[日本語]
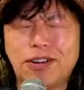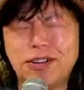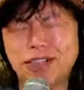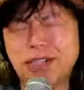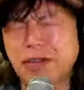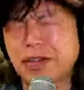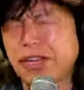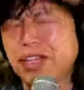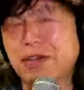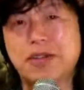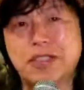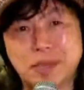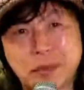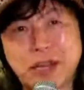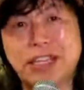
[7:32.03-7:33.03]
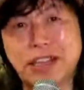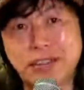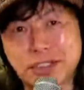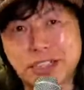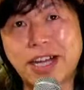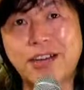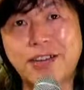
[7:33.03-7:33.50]
でもないと思うし、もう肩
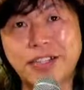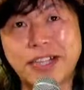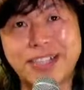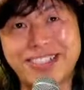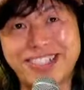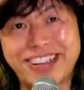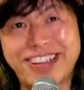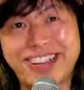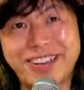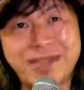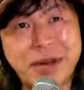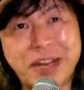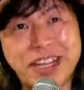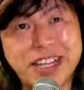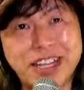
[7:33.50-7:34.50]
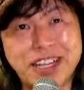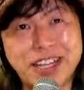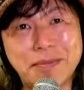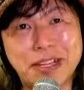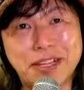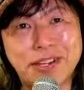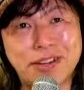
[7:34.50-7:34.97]
の力抜いてですね、まあ、
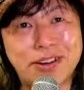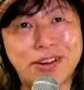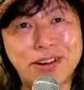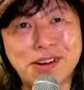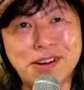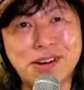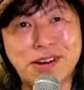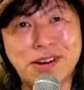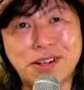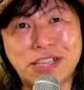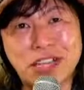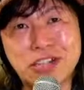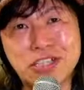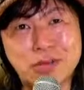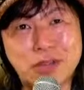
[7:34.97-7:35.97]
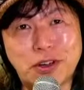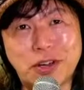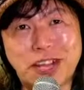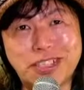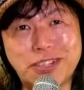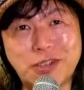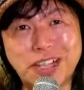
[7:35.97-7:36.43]
エンターテインメントを楽しむよう
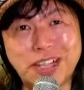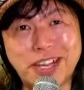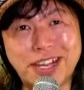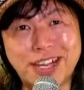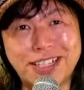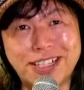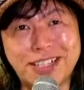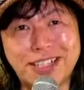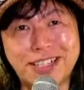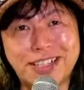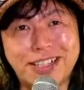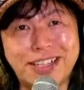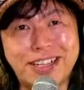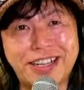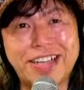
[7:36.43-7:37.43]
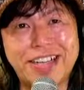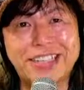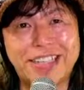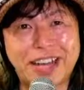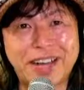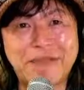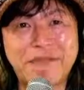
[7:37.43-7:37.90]
な、そんな感じ
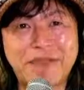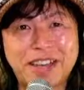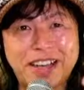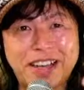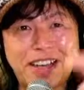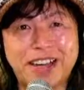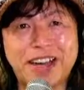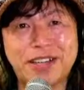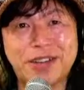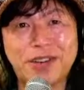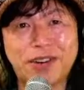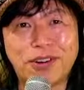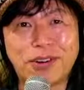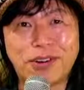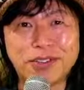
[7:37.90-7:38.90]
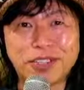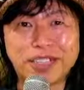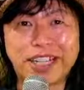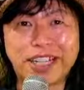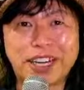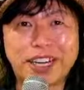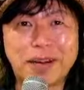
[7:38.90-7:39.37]
で、あのお付き
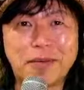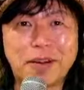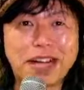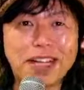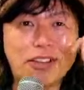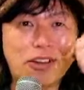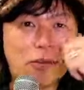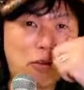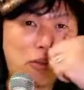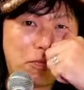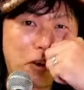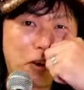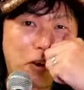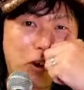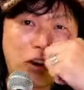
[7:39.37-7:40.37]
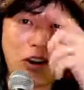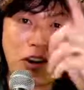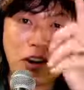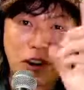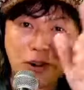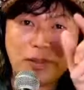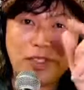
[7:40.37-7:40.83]
合いいただければなと僕も
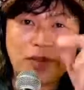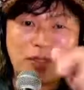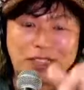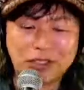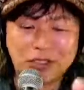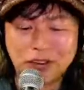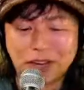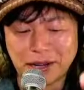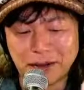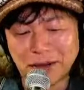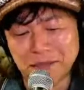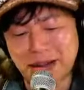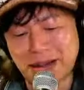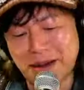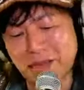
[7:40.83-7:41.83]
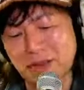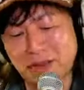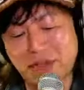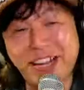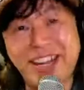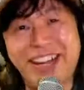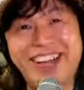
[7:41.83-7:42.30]
思ってます。それのが、まあ僕
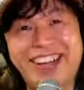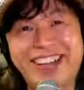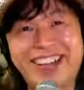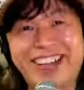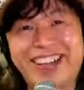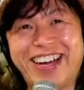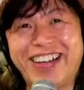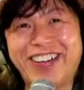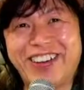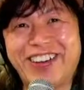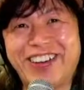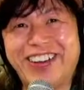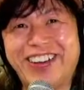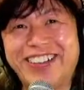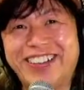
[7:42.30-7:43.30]
もね、あの、